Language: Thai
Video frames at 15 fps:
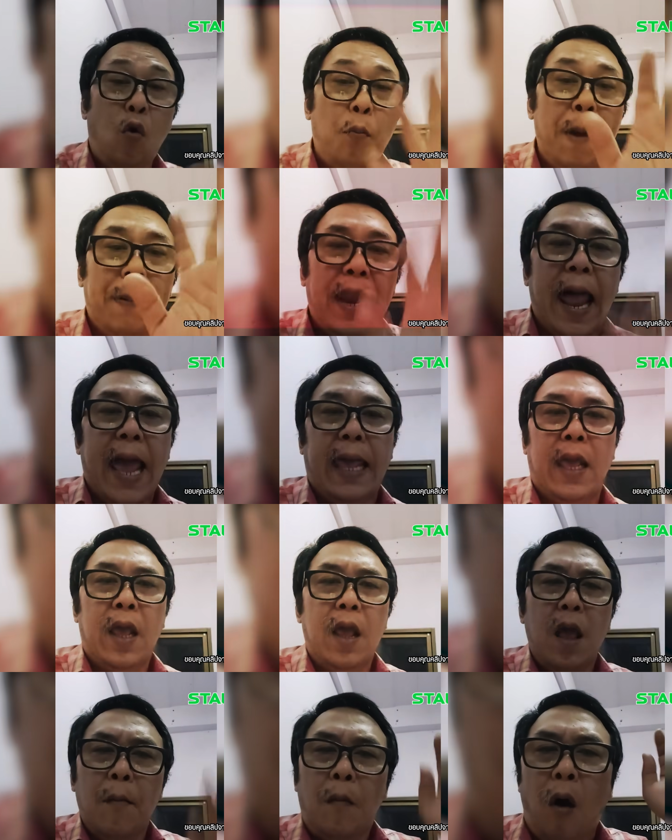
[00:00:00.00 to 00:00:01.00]
ไม่เป็นไร
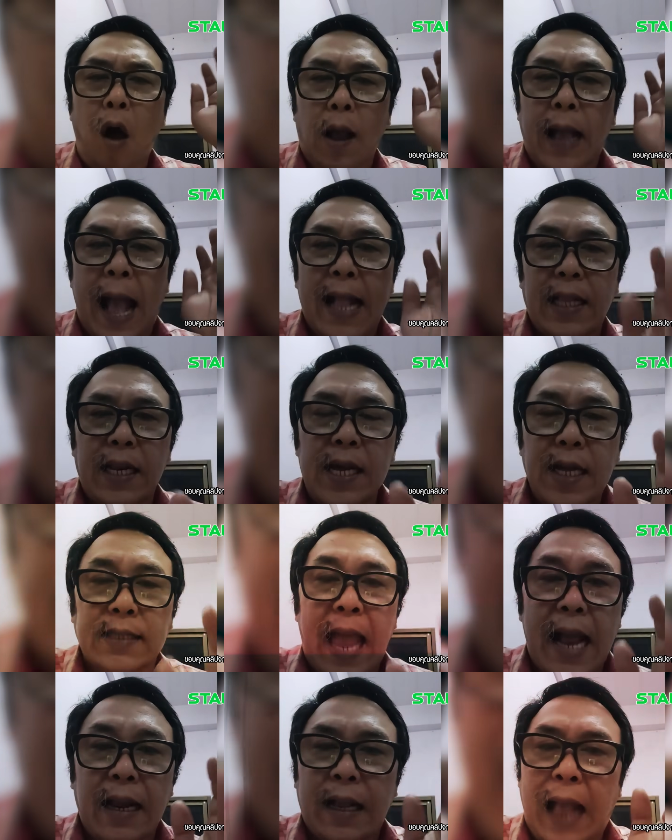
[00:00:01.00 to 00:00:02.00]
เพราะการเลือก
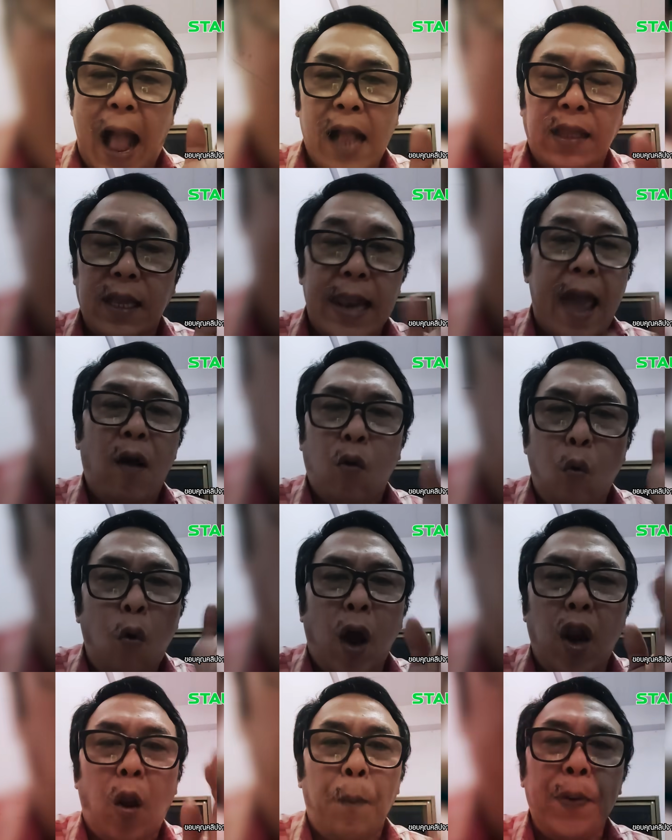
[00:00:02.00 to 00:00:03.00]
ตั้งครั้งที่แล้ว
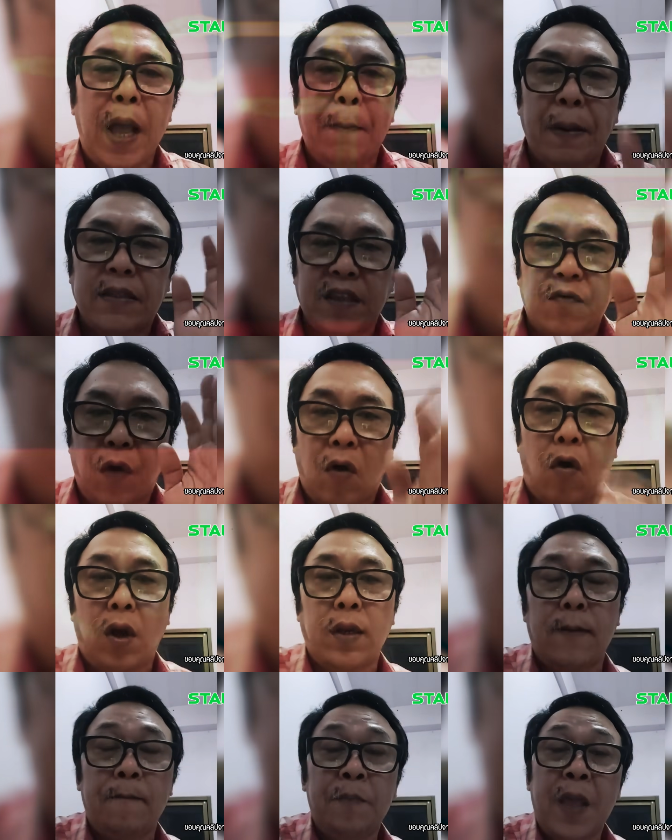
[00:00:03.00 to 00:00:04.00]
ก็ลบเพื่อนเป็นสิบกว่าคน